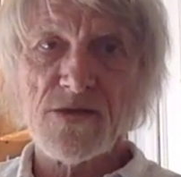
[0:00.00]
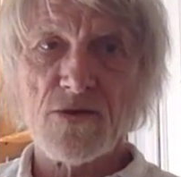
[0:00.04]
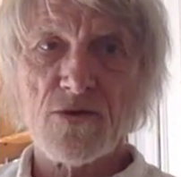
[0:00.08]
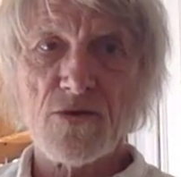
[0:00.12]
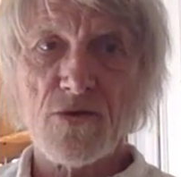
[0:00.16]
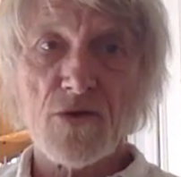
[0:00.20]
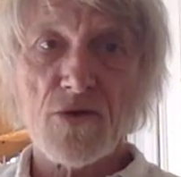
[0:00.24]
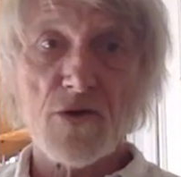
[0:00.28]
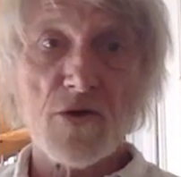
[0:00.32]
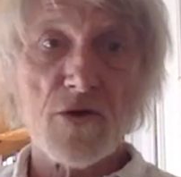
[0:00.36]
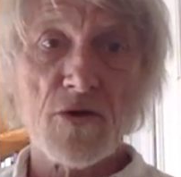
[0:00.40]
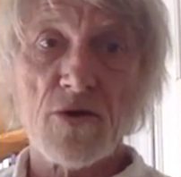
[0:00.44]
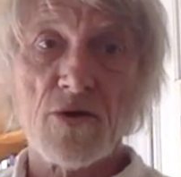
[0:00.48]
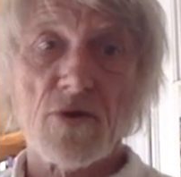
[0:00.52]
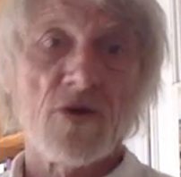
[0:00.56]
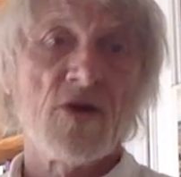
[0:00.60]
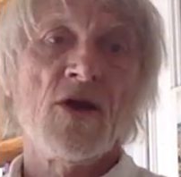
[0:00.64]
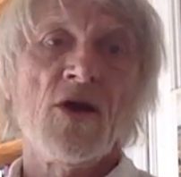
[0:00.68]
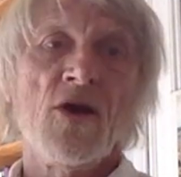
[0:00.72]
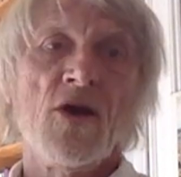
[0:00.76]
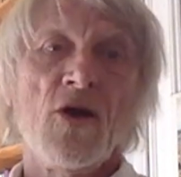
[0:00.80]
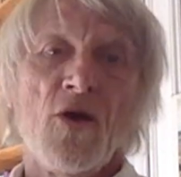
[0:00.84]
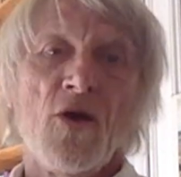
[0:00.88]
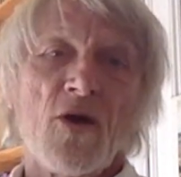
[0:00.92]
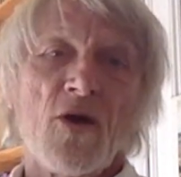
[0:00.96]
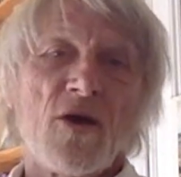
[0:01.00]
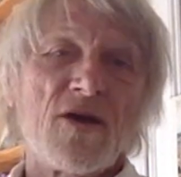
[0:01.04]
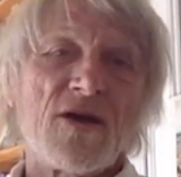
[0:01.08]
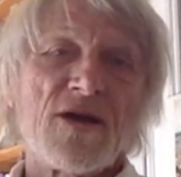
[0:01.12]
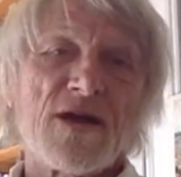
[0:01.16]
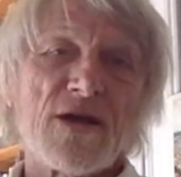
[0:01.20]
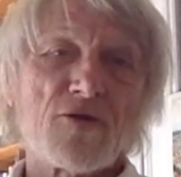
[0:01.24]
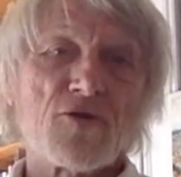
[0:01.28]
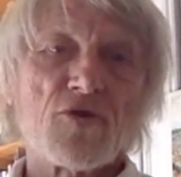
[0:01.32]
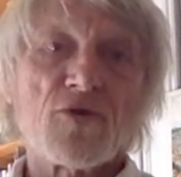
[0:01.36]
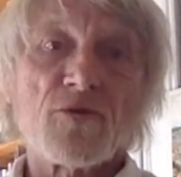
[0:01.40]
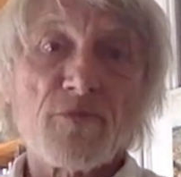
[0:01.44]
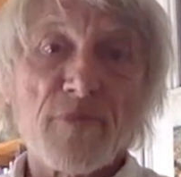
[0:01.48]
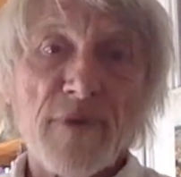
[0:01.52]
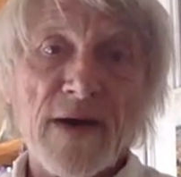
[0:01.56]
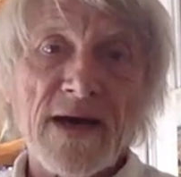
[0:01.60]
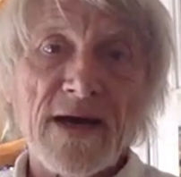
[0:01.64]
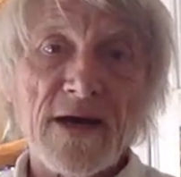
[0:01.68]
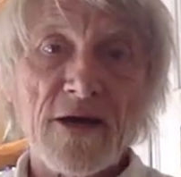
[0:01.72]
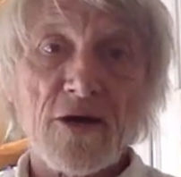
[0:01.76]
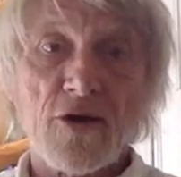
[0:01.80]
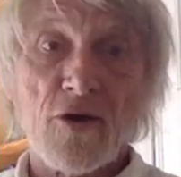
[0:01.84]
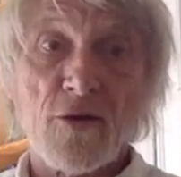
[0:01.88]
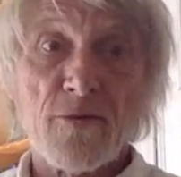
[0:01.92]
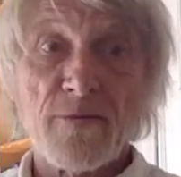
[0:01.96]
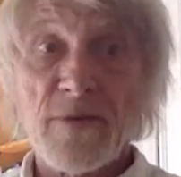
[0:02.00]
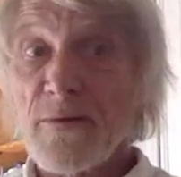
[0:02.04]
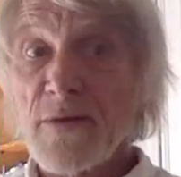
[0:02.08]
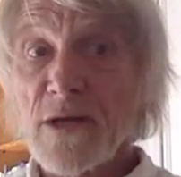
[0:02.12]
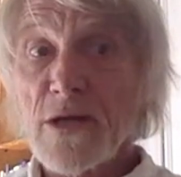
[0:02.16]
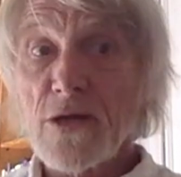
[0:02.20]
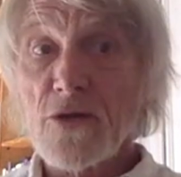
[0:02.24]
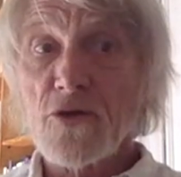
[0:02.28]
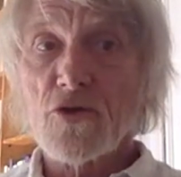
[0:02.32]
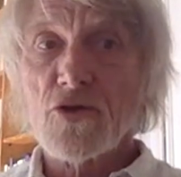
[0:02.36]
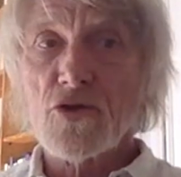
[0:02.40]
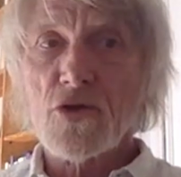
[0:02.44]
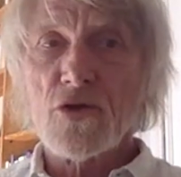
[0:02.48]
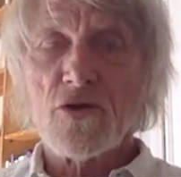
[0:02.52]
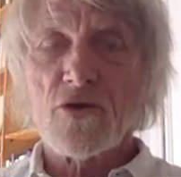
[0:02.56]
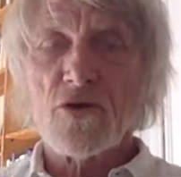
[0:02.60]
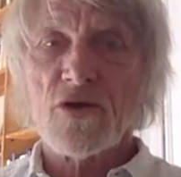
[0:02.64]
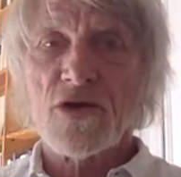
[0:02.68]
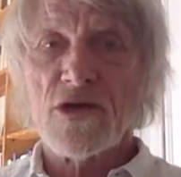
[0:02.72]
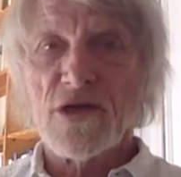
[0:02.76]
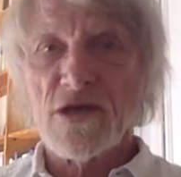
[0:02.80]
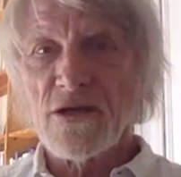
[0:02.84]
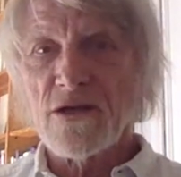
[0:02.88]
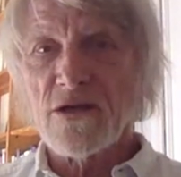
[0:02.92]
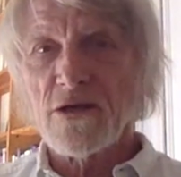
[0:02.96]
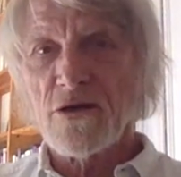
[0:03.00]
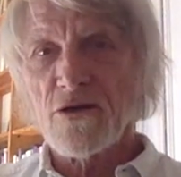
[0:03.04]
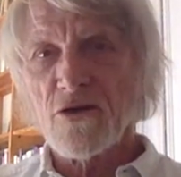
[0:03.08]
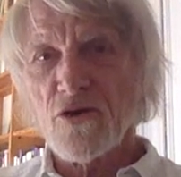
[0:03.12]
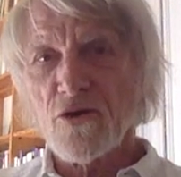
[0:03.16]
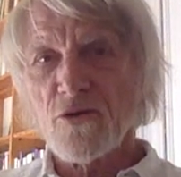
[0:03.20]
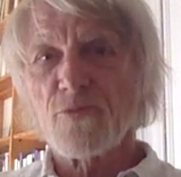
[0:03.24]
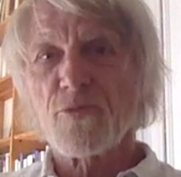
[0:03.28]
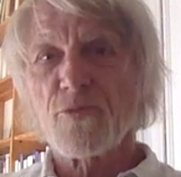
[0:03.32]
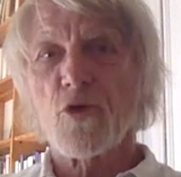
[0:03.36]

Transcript: Donc, euh, il y a d'une part euh, pas mal de gens qui euh,